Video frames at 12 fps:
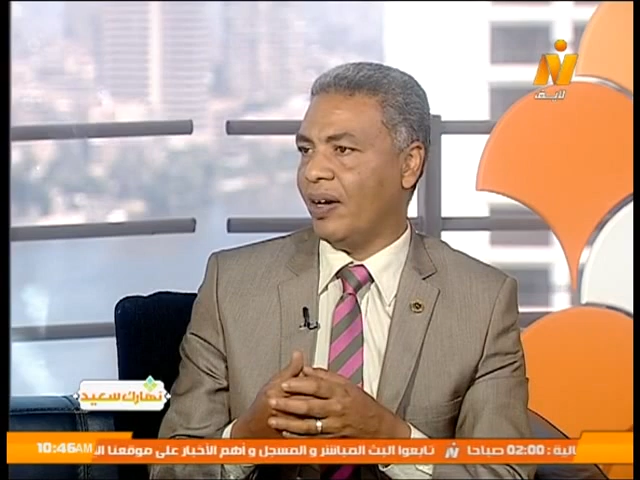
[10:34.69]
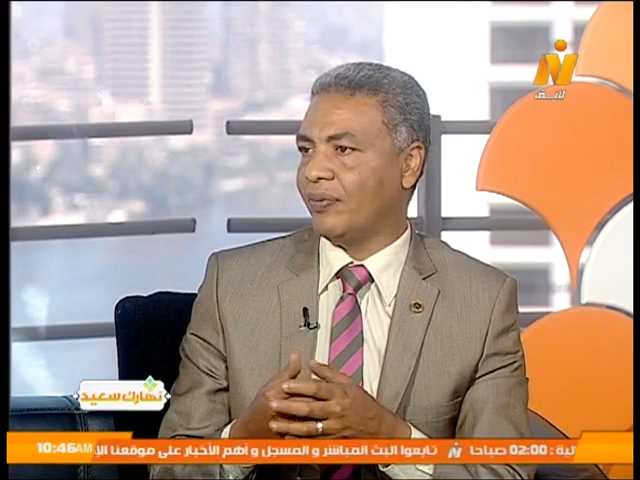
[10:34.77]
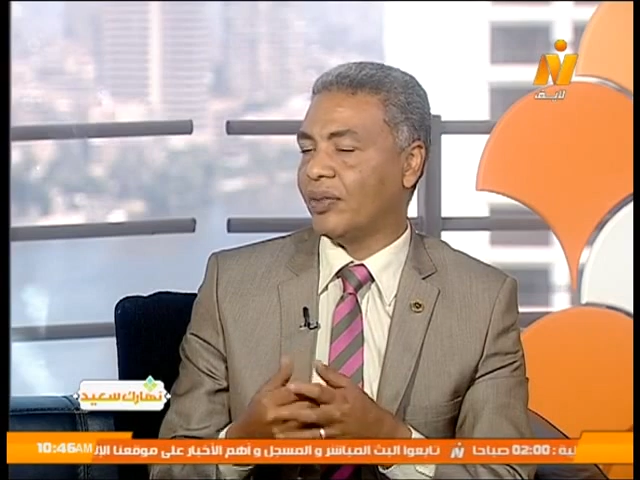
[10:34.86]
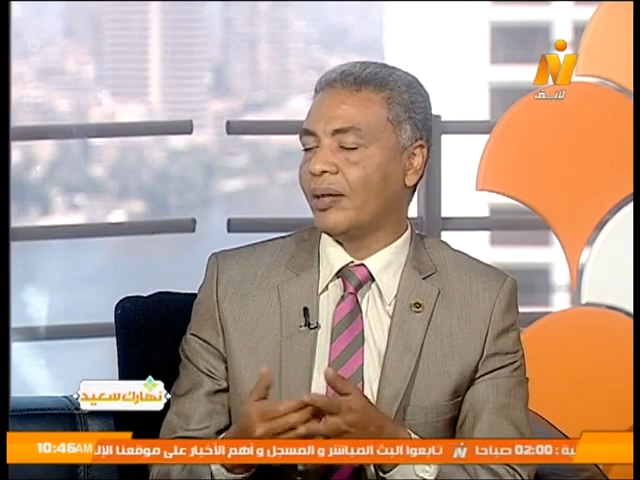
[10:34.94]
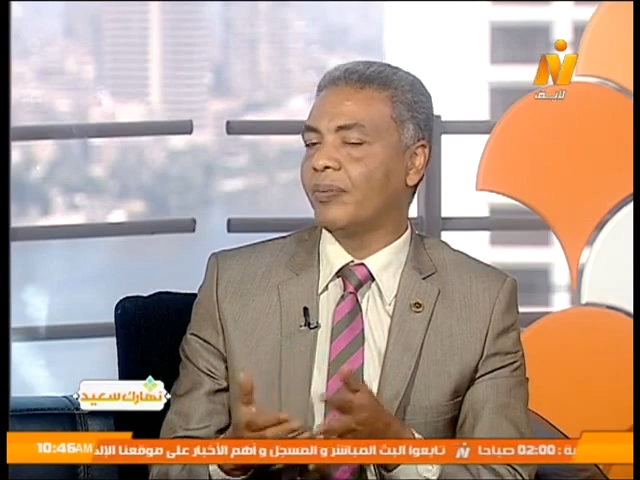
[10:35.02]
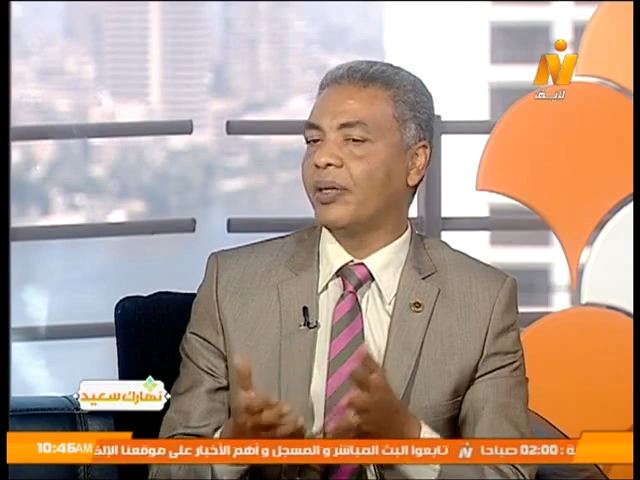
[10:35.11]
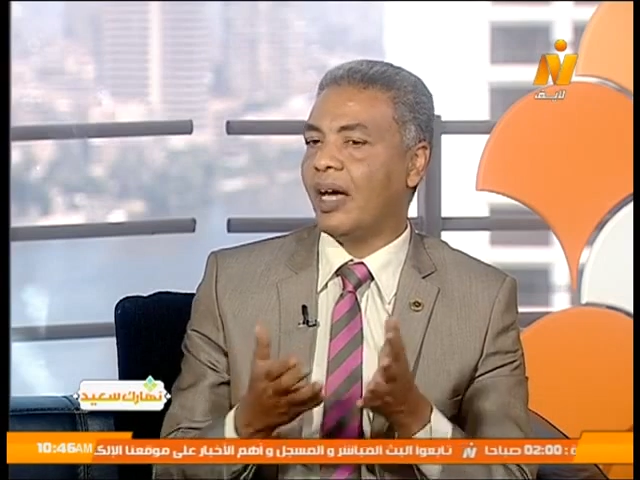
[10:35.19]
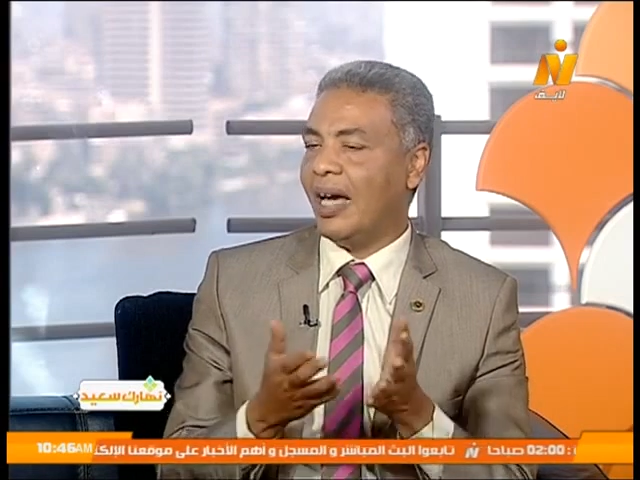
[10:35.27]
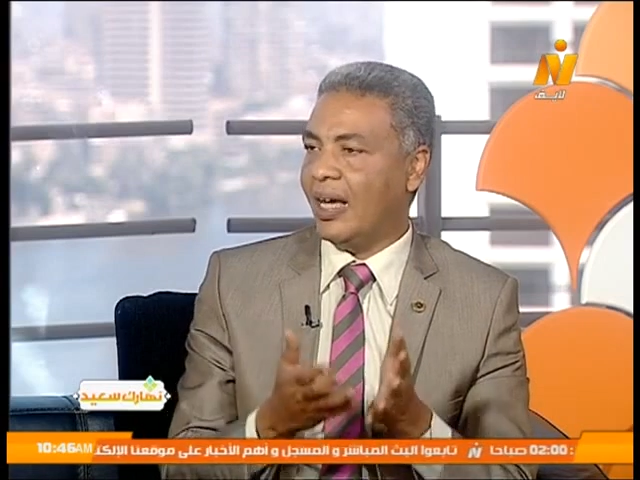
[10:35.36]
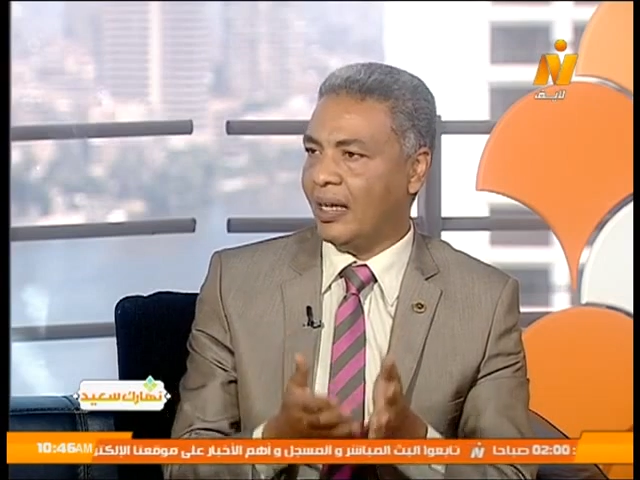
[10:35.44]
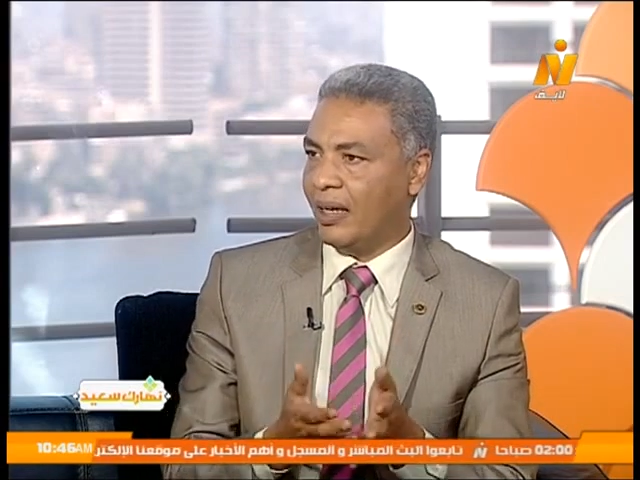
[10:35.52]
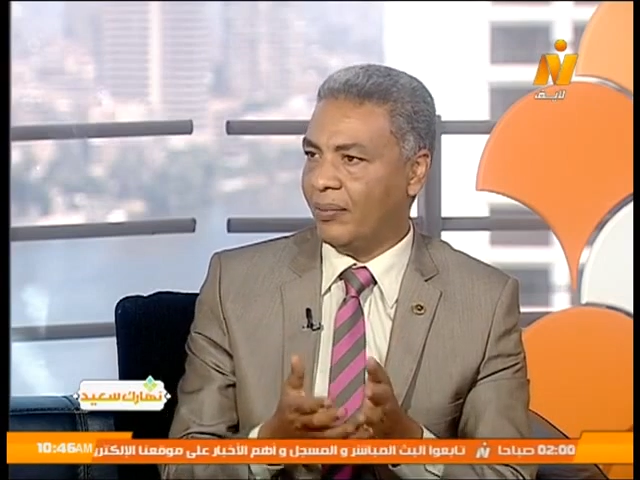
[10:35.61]
حفتر
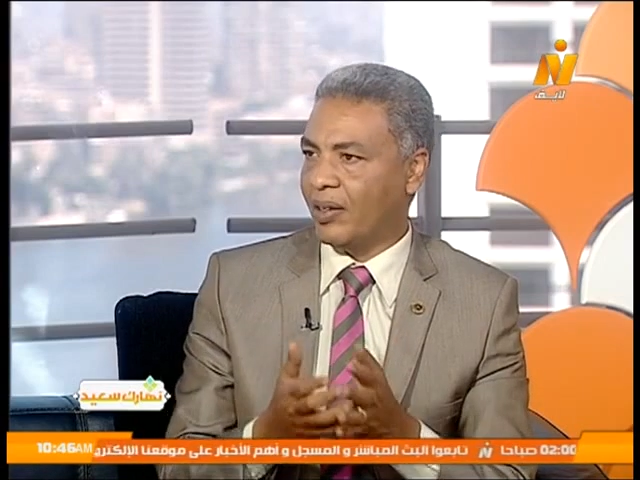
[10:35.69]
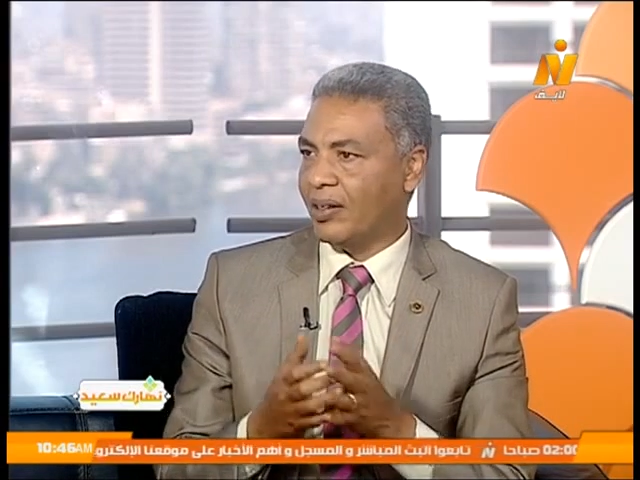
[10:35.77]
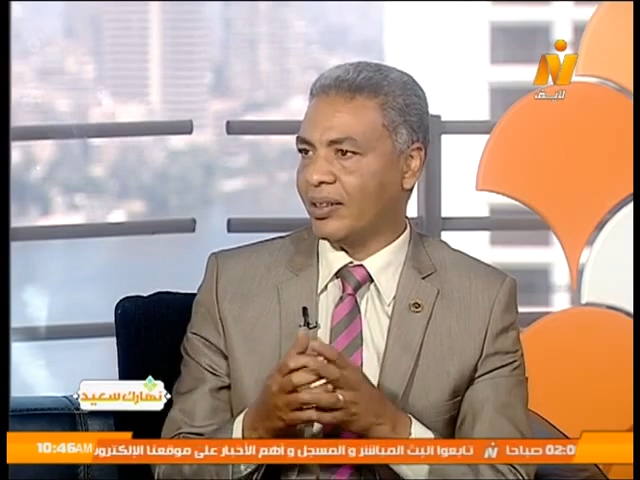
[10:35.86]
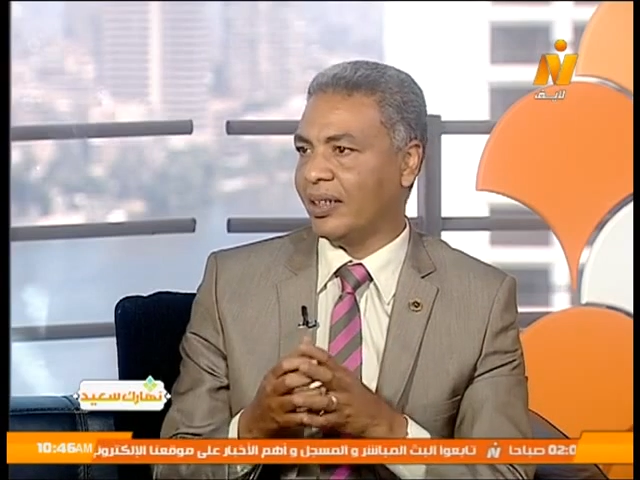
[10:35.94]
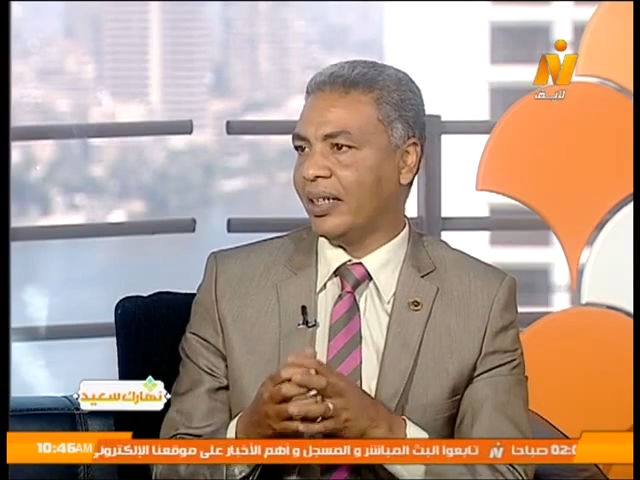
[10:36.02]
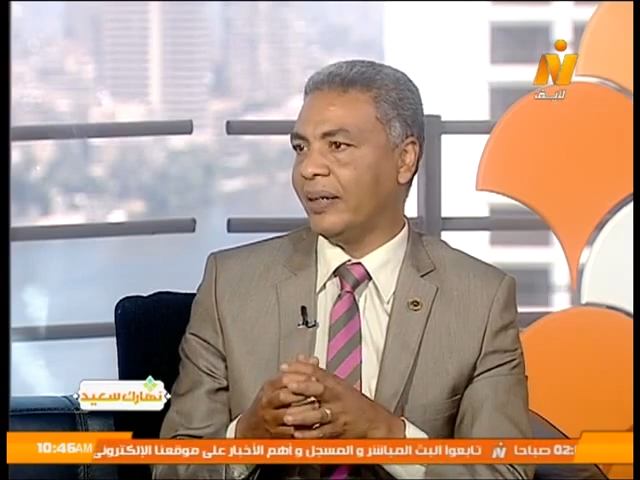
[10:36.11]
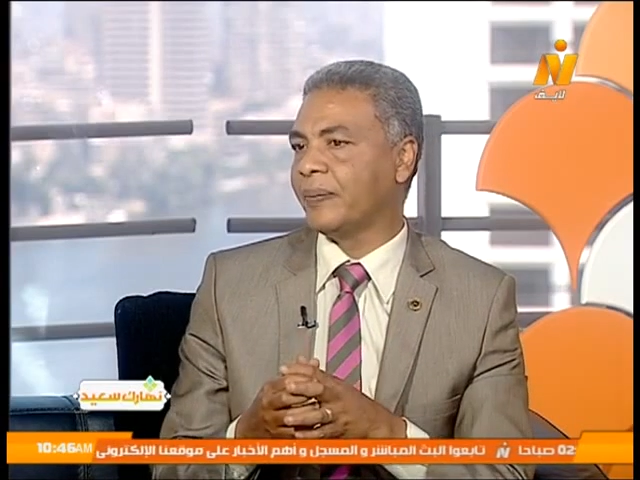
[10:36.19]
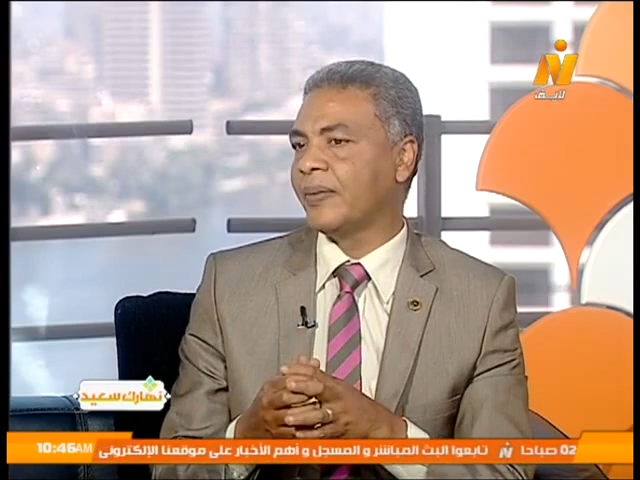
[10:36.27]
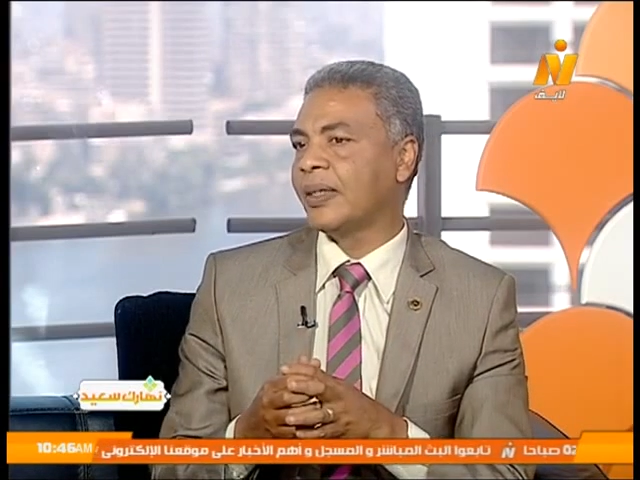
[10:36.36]
برعايه اماراتيه